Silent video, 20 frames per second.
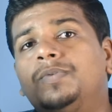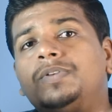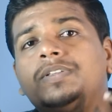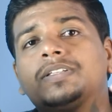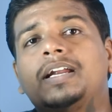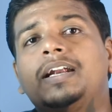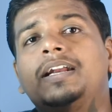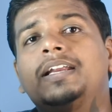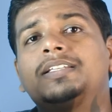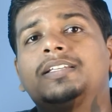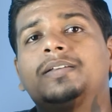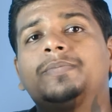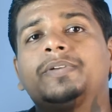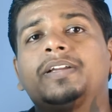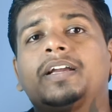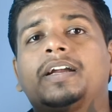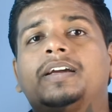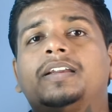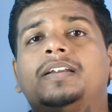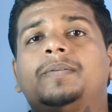उस कंडीशन में
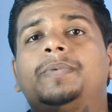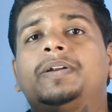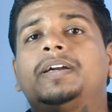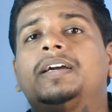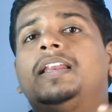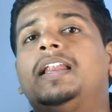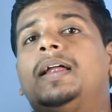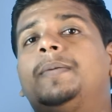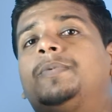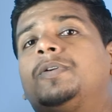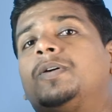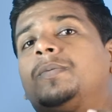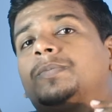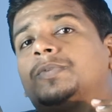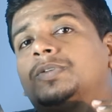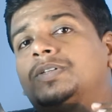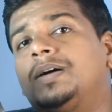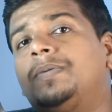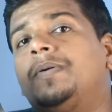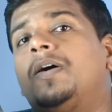क्या करना पड़ेगा लैपटॉप
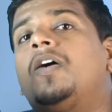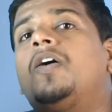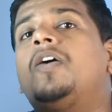थोड़ा